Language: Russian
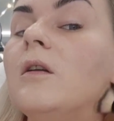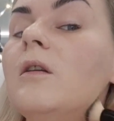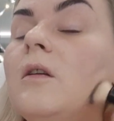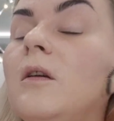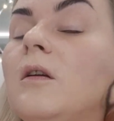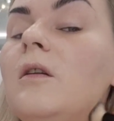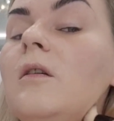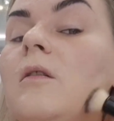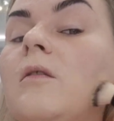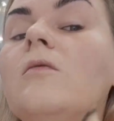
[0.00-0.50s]

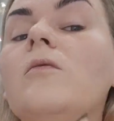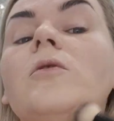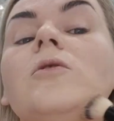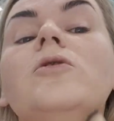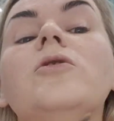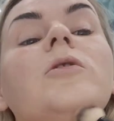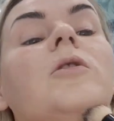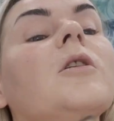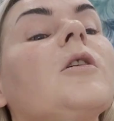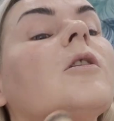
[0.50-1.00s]
И
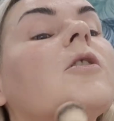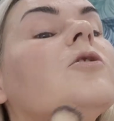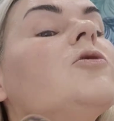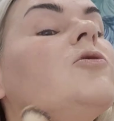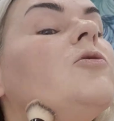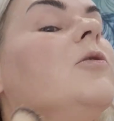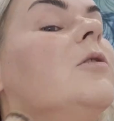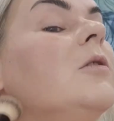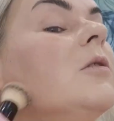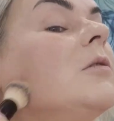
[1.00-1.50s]
очень
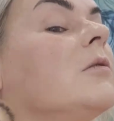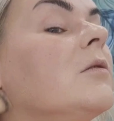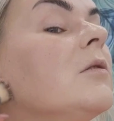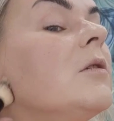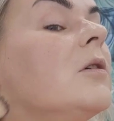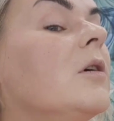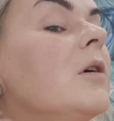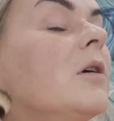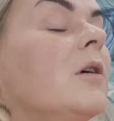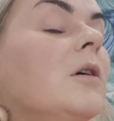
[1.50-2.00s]
хорошо
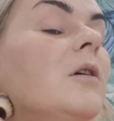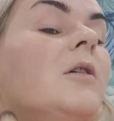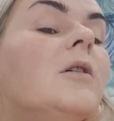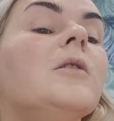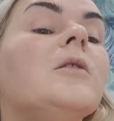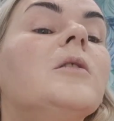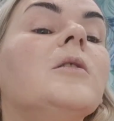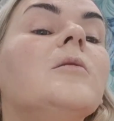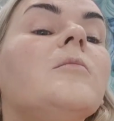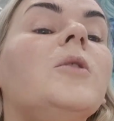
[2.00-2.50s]

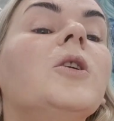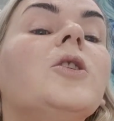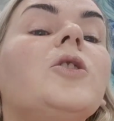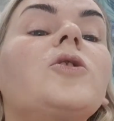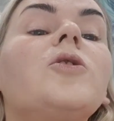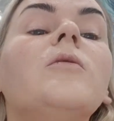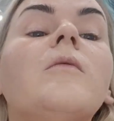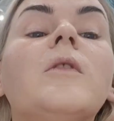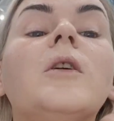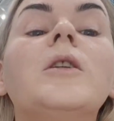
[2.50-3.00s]

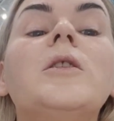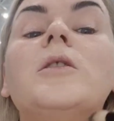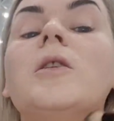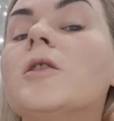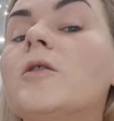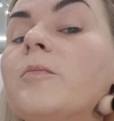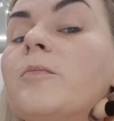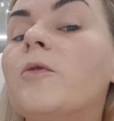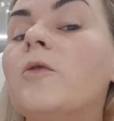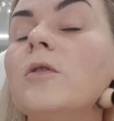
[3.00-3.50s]
смешивается
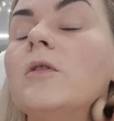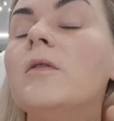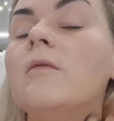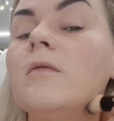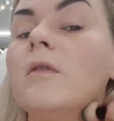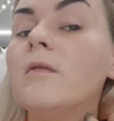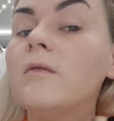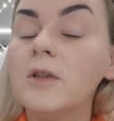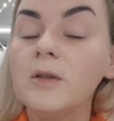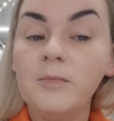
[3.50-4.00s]
с
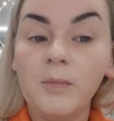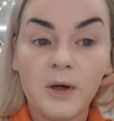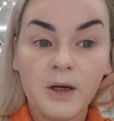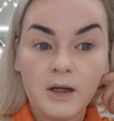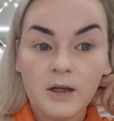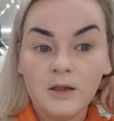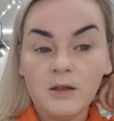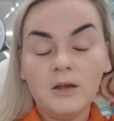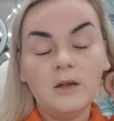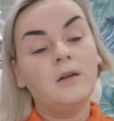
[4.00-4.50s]

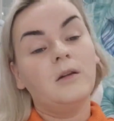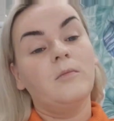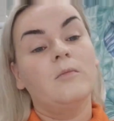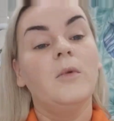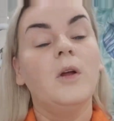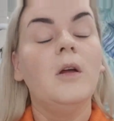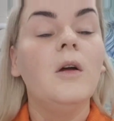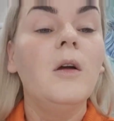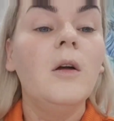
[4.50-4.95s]
противовоспалительным.